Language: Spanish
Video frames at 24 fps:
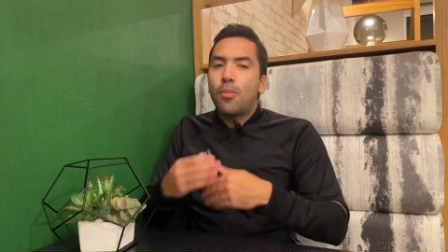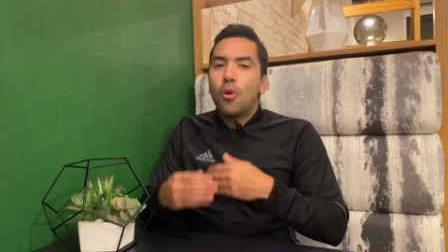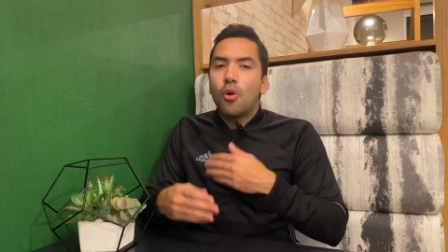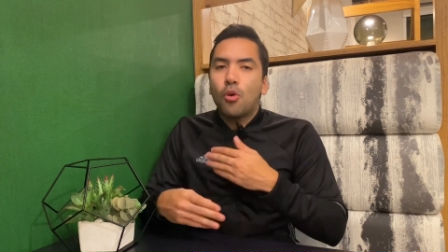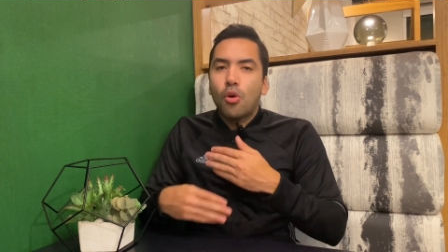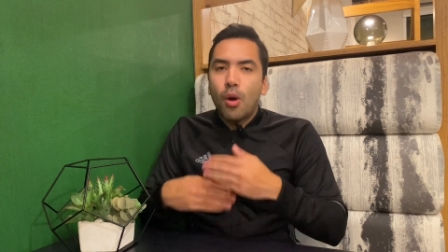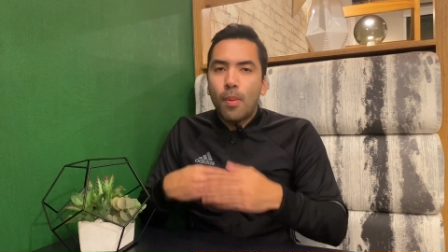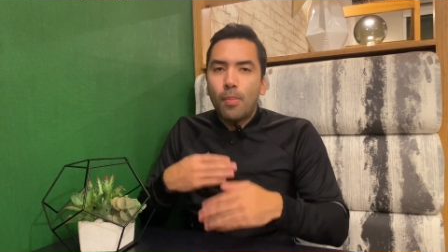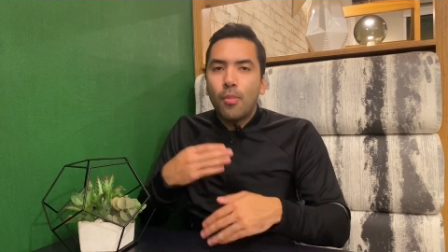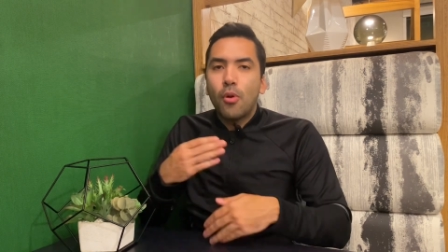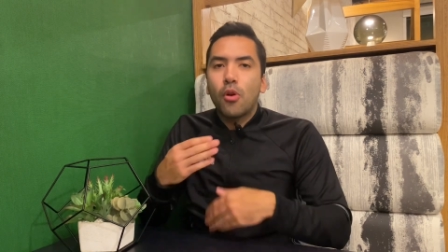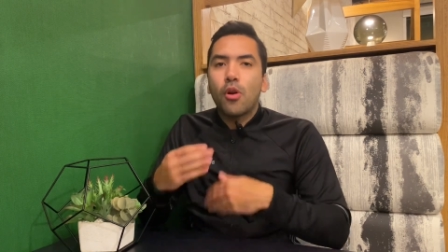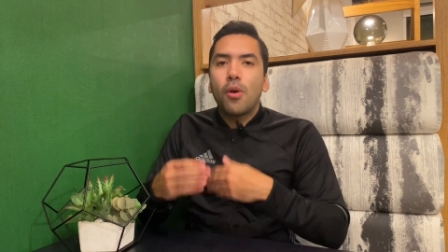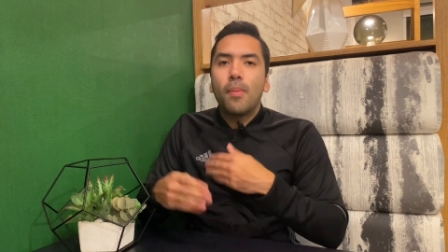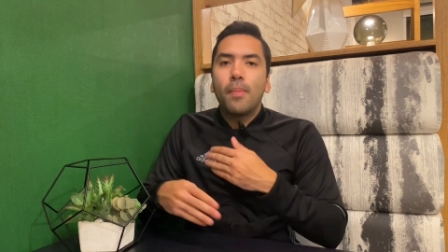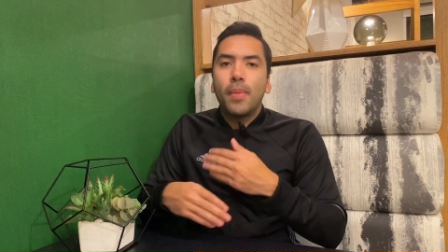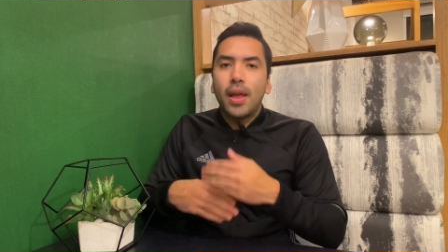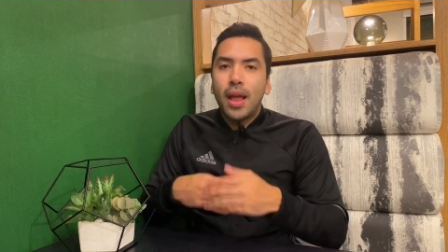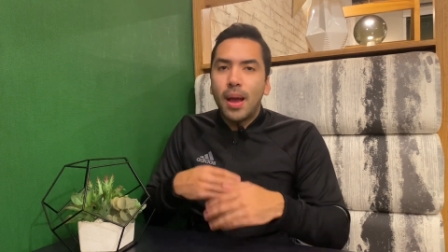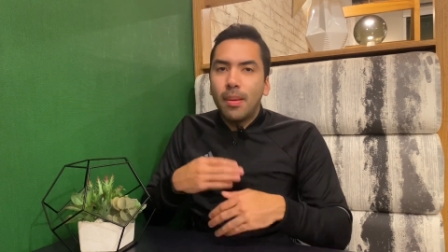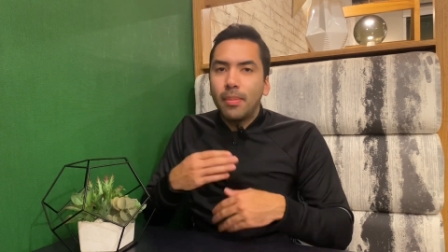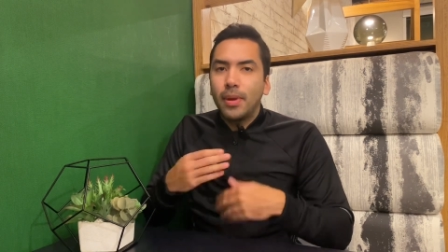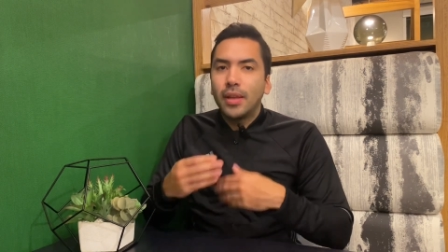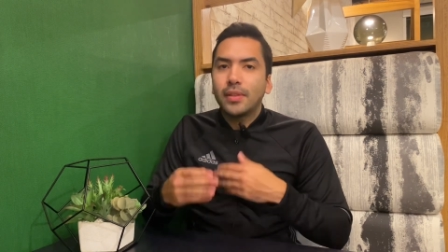poco a poco,
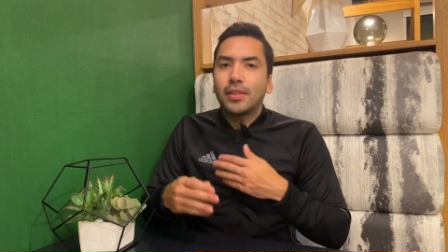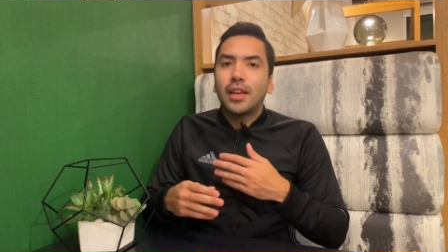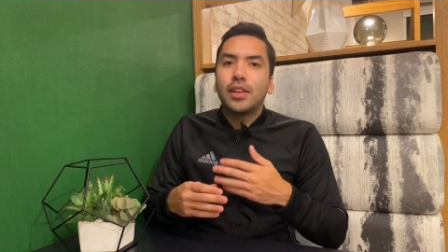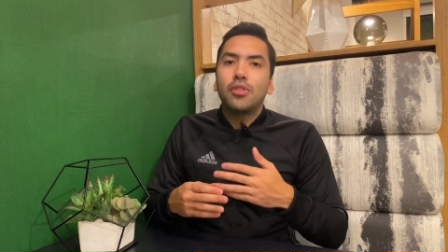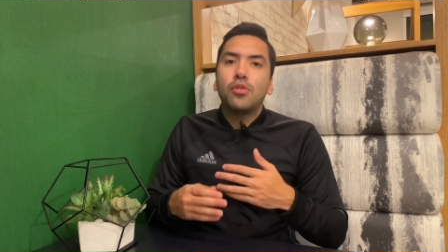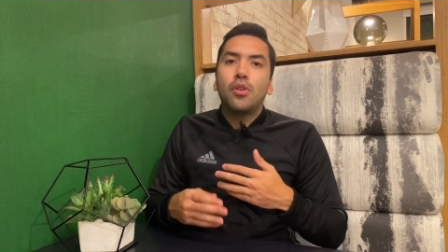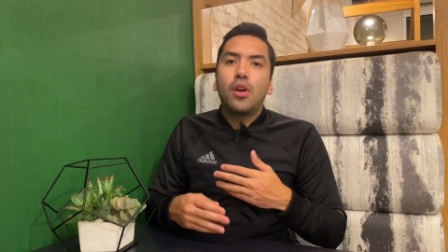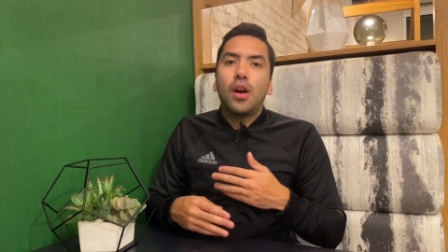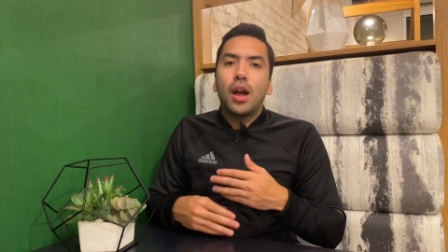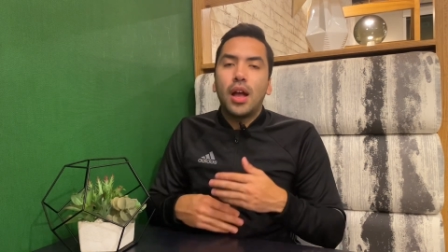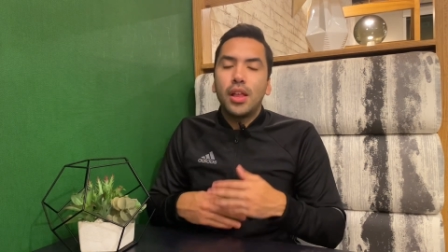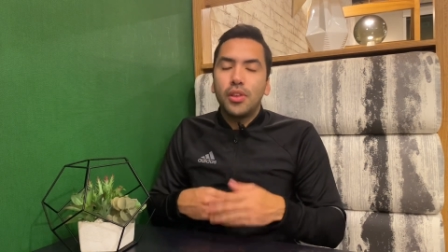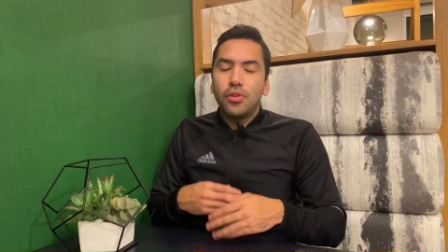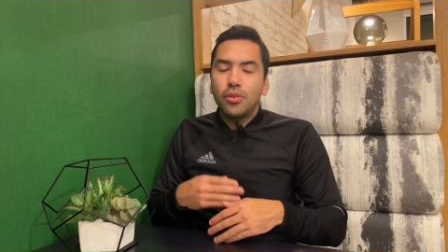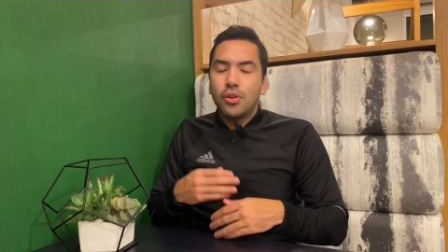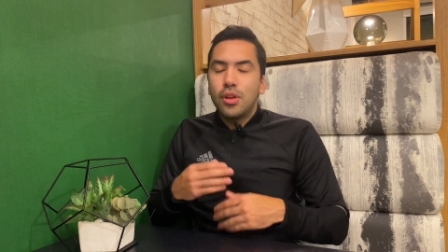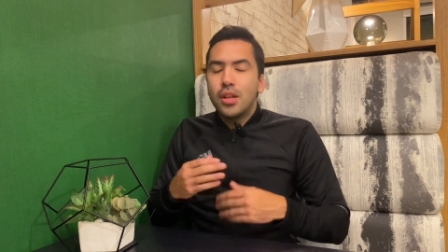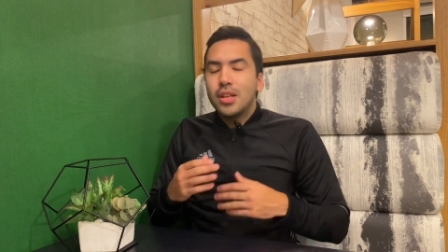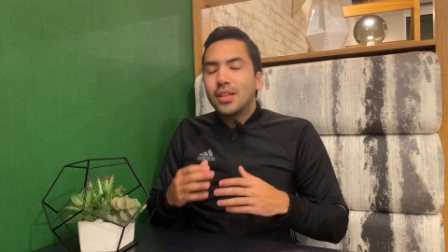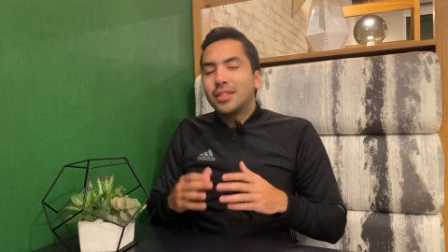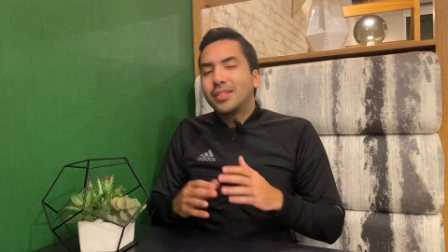mes a mes, año a año,